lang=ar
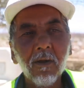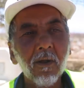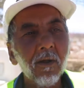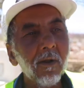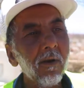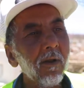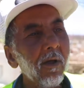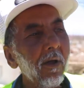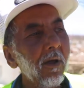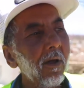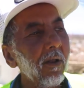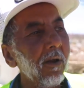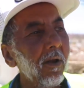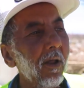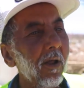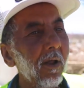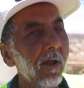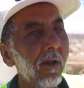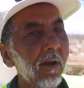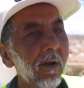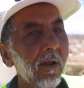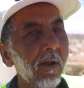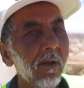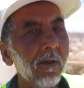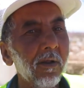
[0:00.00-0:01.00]
لا لا
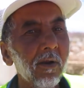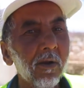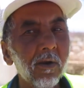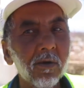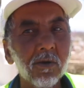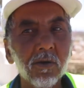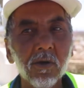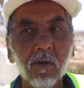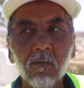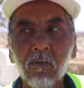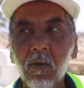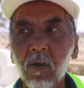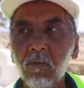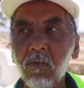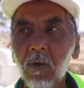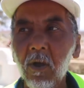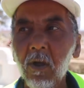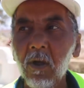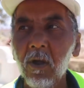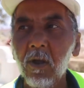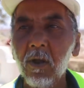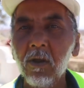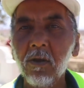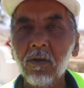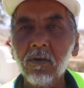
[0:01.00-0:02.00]
قلال هذاك ما
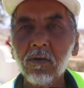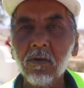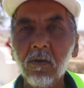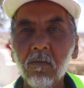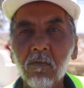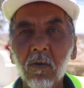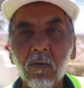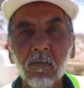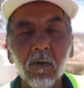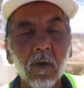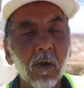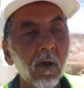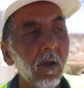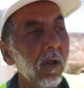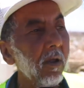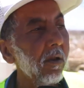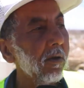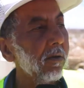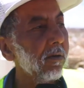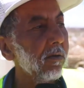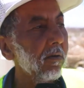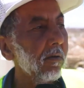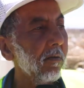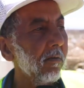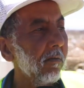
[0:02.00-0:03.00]
بقاش ما بقاش
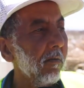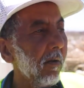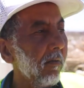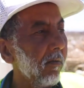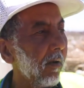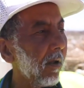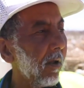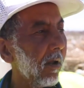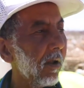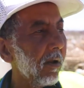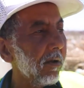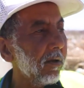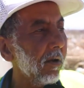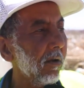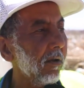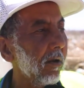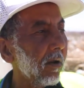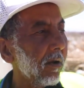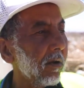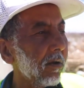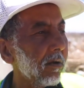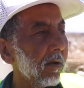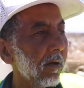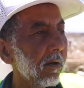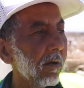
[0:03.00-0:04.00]
ما بقاش
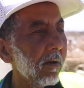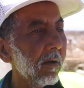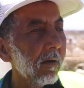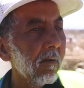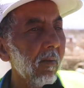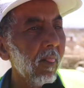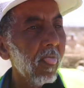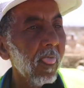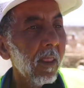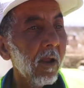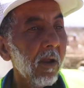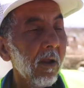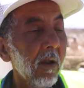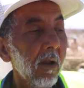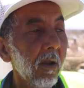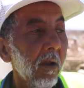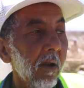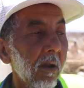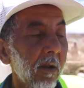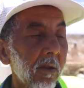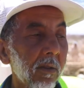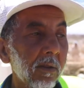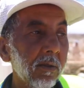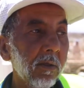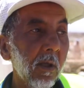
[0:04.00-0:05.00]
هذاك السبب
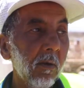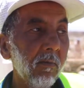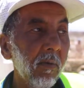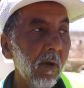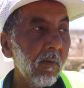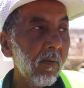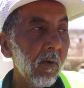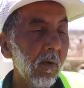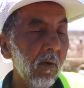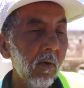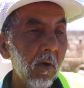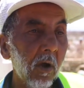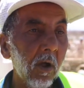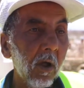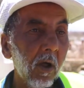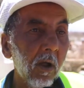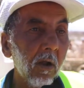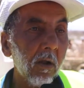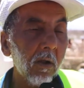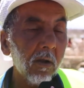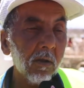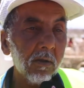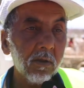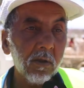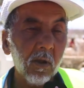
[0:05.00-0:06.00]
السبب هو
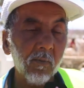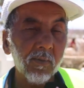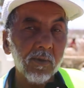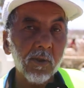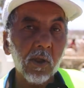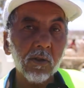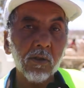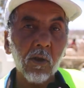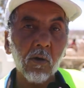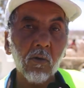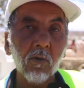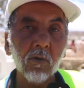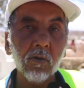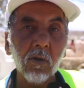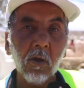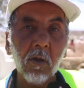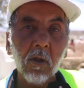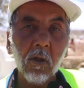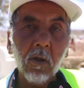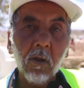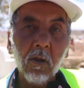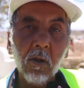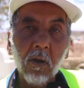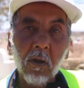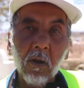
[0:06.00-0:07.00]
تعبزات الرضا
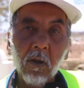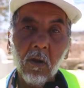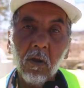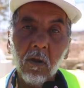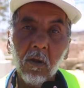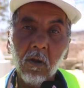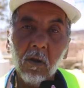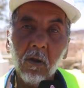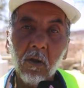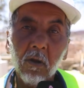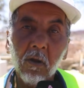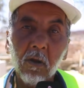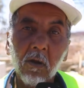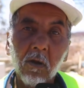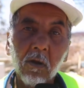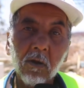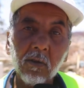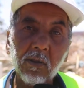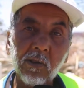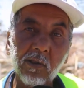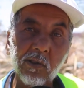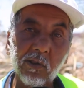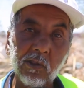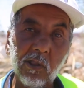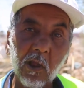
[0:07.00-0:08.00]

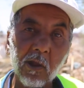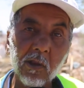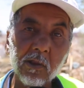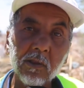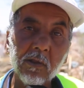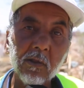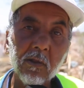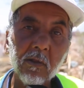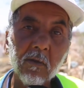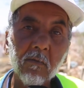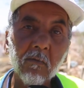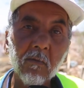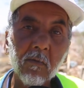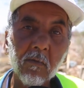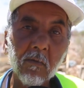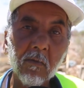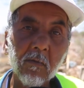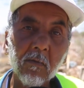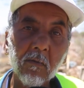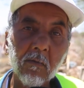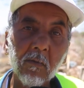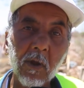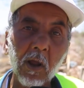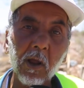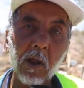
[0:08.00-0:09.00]
تسدات
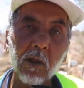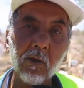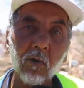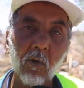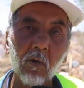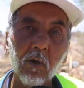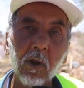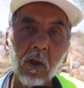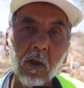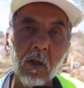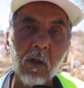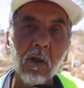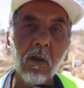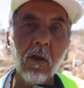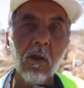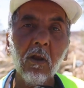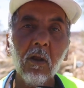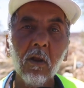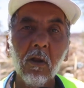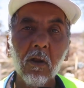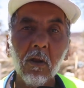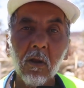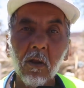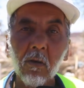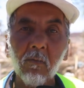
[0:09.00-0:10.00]
ما كيدخل
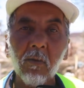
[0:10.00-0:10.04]
اللي اللي